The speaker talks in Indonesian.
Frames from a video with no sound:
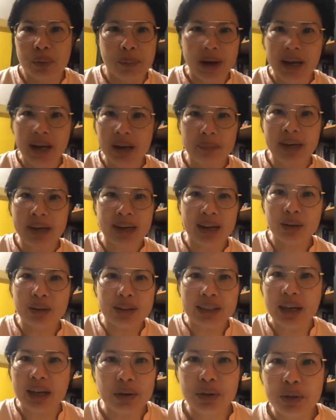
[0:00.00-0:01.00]
Bagaimana lu
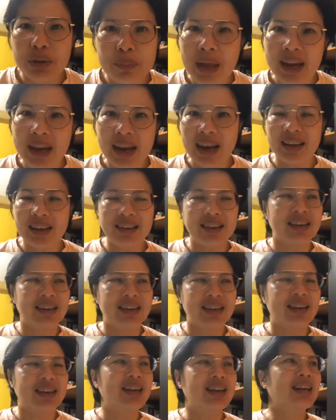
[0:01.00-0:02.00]
tahu itu black color?
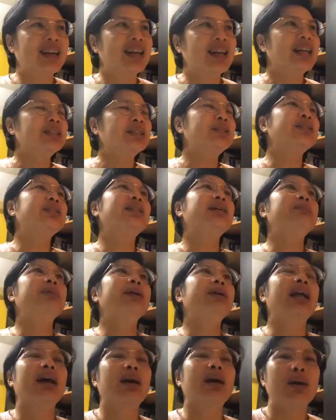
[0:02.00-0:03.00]
Terus dia
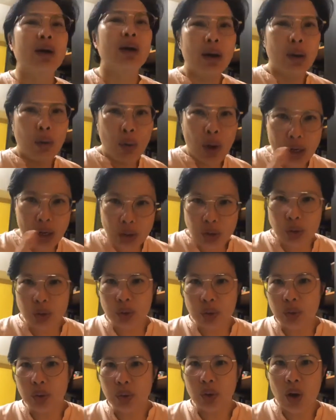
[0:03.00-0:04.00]
bilang, waktu
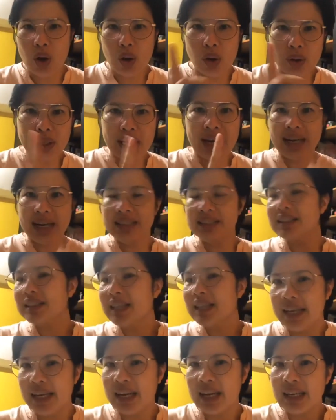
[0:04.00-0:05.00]
orang kasih
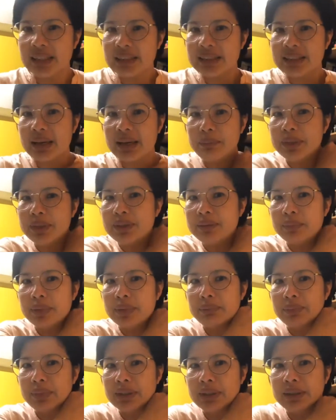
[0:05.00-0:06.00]
saya, saya men
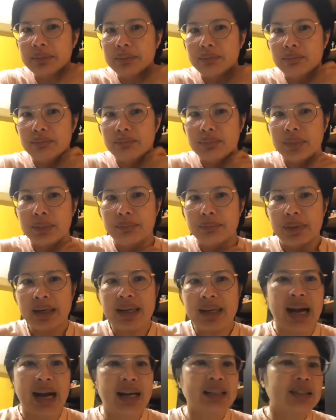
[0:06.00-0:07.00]
men
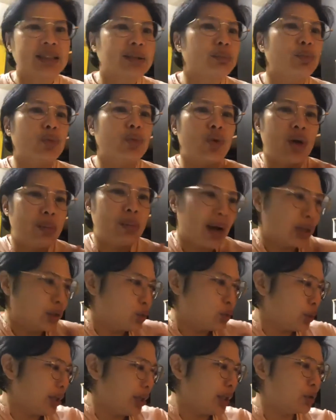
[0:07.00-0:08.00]
memegang semua baju
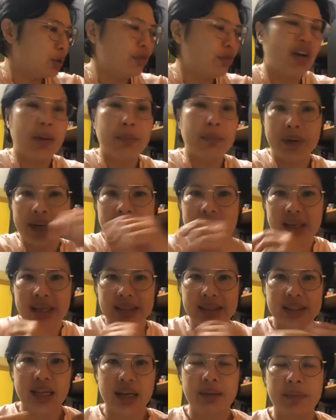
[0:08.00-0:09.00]
itu, fabric dan
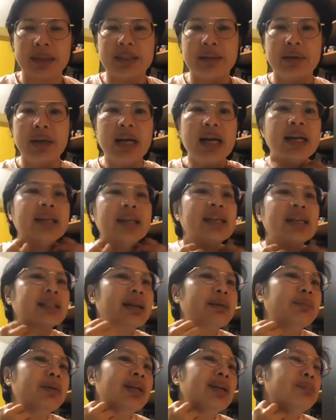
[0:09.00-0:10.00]
segala macam, dan saya
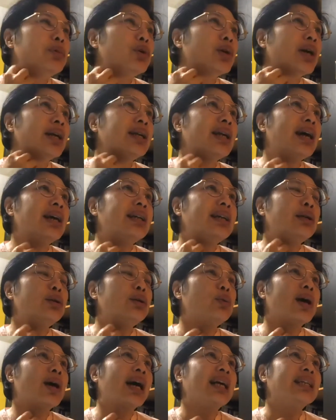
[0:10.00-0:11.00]
menemukan ada
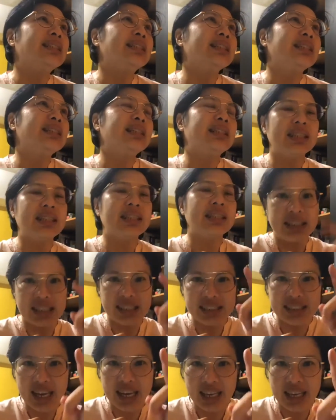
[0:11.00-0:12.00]
dua kancing di sini dan
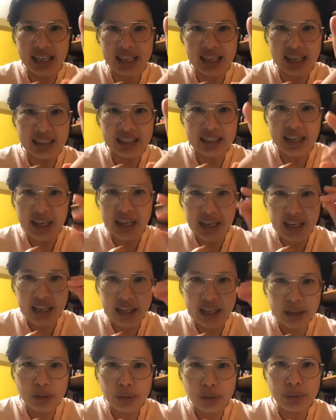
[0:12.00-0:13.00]
saya ingat
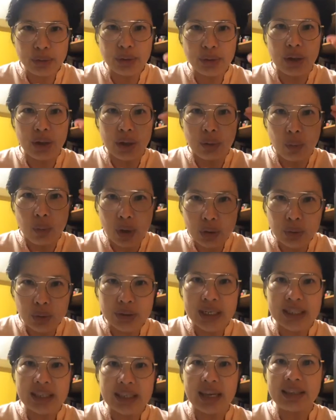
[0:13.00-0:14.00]
itu Waktu
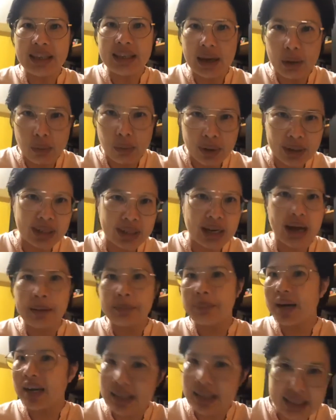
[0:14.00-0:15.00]
saya tanya warna
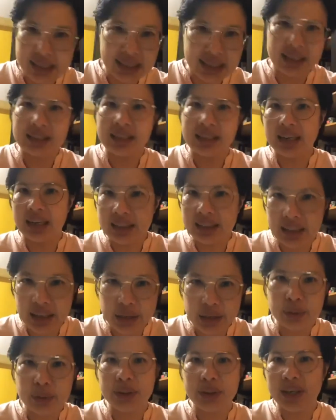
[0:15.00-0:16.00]
apa, dikatakan
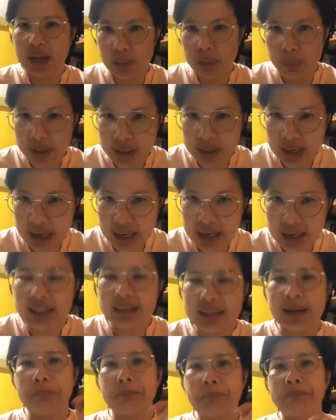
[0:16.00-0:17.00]
itu adalah warna
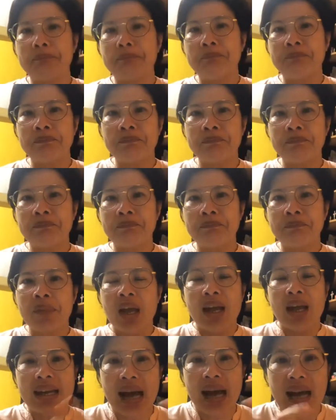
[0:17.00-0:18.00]
hitam.
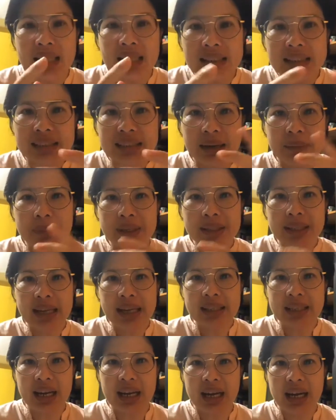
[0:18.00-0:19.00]
Nah, saya
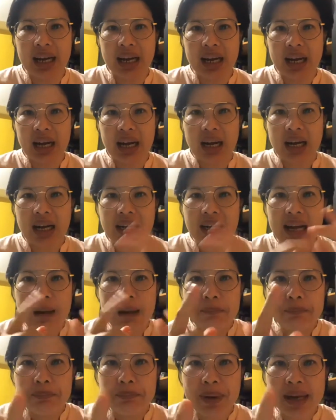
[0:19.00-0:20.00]
bertanya,
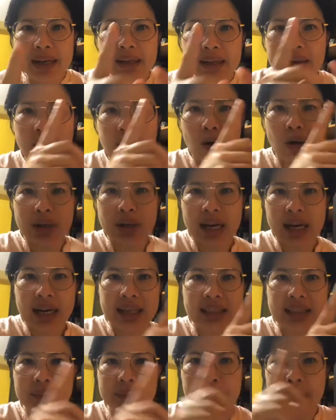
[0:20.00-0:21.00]
kapan orang
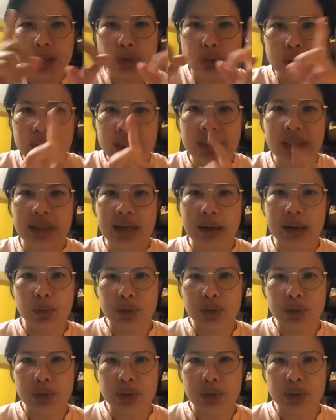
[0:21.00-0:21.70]
kasih baju ini ke kamu?